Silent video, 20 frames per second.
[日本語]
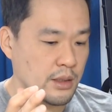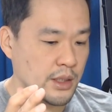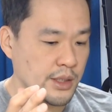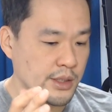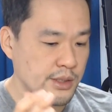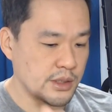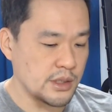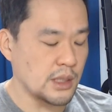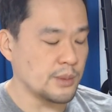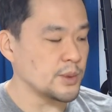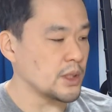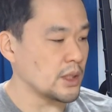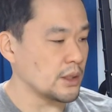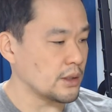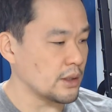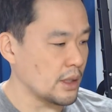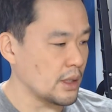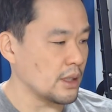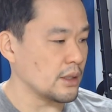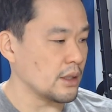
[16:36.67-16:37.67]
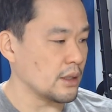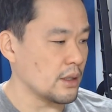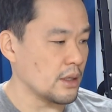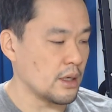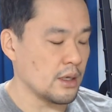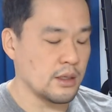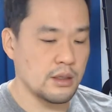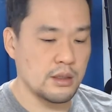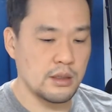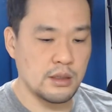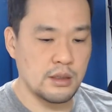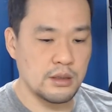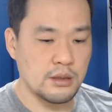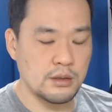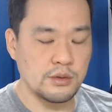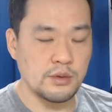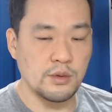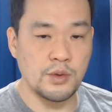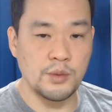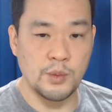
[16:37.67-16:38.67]
イスラムだったら、だから、
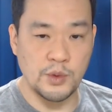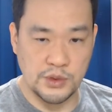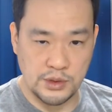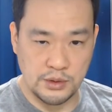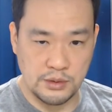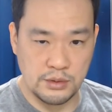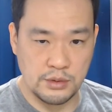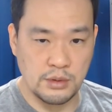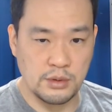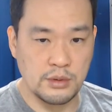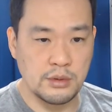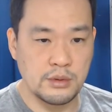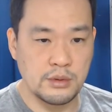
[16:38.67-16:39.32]
そういうモスクの